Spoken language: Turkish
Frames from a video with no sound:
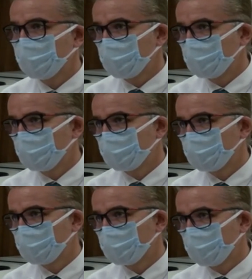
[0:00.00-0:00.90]
belli bir
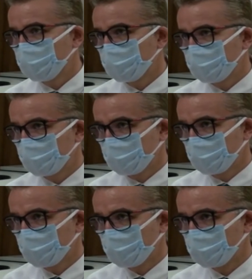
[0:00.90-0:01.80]
kısıtlama
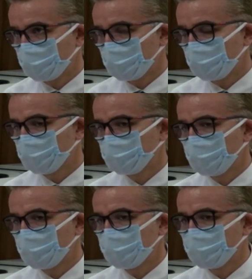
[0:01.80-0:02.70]
içerisinde yaşadılar bu
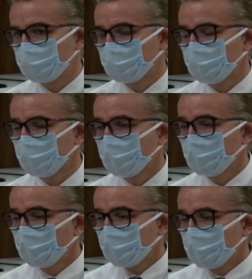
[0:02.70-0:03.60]
süre içerisinde.
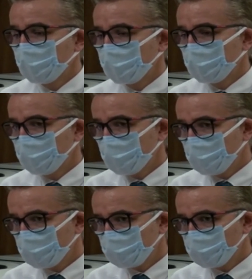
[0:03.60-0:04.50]
E,
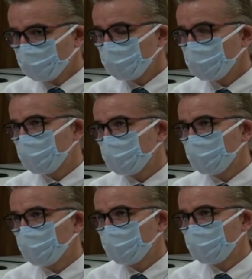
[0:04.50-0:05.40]
ve sonuçta
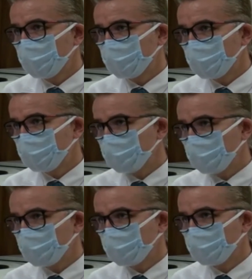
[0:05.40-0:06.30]
e,
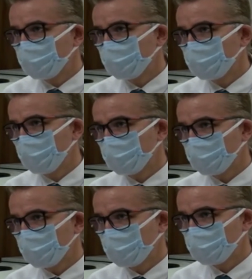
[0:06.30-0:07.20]
beslenme e,
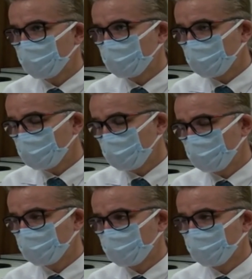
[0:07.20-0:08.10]
değiş alışkanlıkları
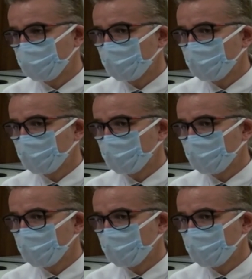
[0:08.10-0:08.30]
değişti.